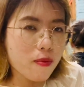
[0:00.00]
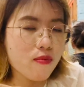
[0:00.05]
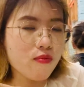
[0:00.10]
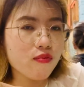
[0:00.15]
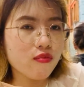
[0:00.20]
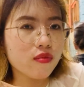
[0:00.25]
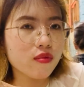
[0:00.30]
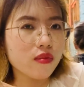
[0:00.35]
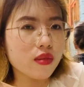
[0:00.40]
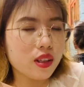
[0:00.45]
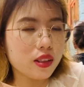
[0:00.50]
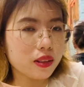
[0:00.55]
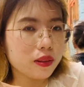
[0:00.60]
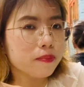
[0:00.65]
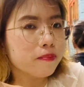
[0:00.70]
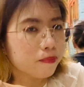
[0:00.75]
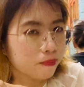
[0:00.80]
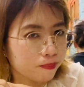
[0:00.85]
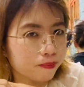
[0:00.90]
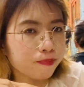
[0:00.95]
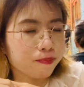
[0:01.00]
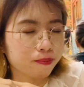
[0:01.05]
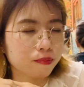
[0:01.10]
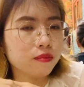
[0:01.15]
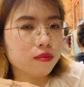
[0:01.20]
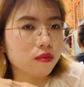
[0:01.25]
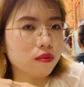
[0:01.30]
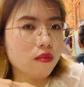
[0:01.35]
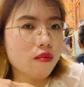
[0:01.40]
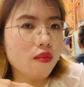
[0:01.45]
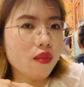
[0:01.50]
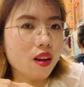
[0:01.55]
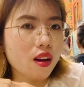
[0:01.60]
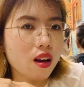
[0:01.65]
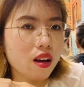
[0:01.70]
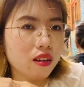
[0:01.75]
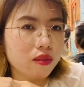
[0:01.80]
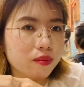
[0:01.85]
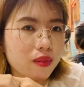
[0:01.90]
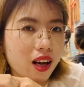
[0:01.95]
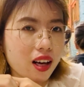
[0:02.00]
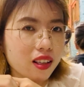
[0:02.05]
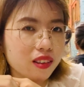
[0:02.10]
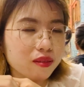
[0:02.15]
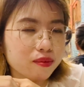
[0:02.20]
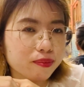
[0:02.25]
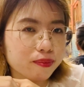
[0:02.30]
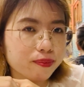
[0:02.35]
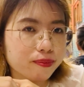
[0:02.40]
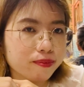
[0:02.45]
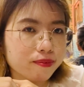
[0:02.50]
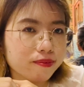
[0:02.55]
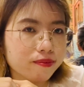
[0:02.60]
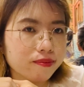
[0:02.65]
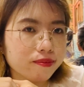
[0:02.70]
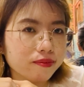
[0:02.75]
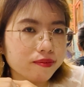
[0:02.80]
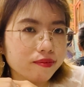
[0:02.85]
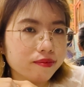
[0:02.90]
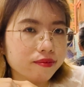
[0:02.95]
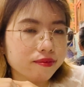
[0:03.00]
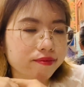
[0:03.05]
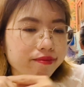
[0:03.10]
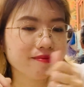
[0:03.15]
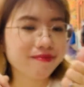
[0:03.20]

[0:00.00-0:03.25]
càng cua bách hoa. Rồi, 3 món recommend cho mọi người nha